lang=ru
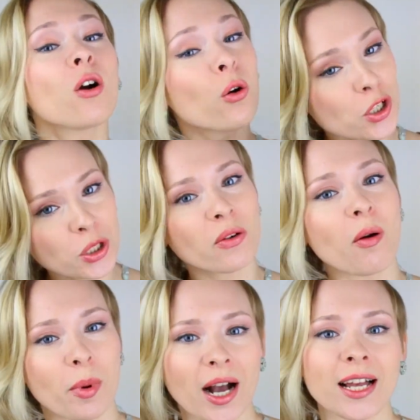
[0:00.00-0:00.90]
кое-что я
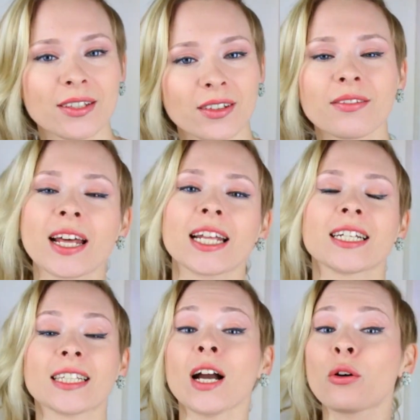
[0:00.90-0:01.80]
вам показывала в
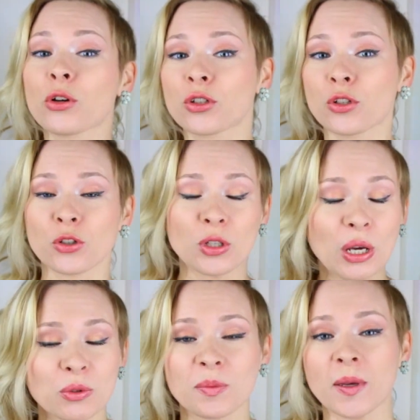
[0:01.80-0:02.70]
нарядах дня, кое-что еще
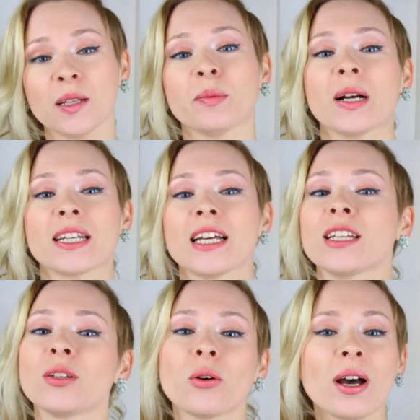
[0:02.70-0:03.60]
не успела
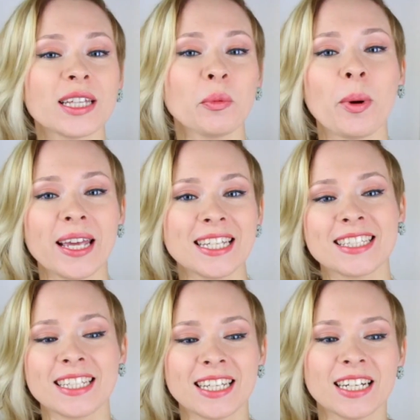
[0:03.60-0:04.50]
показать, но это
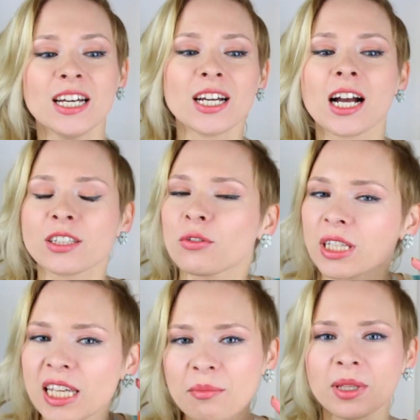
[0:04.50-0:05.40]
поистине как-то
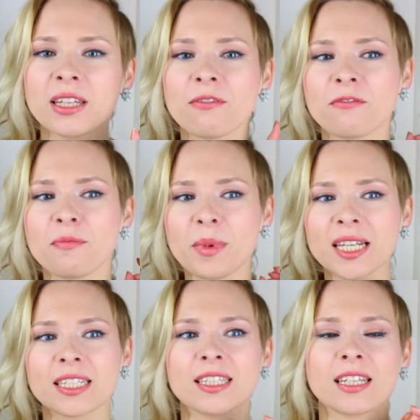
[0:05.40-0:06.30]
вот именно в
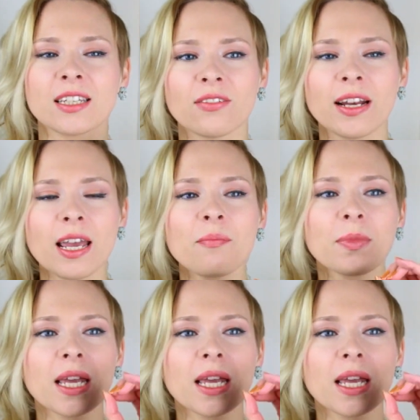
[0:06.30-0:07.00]
месяце январе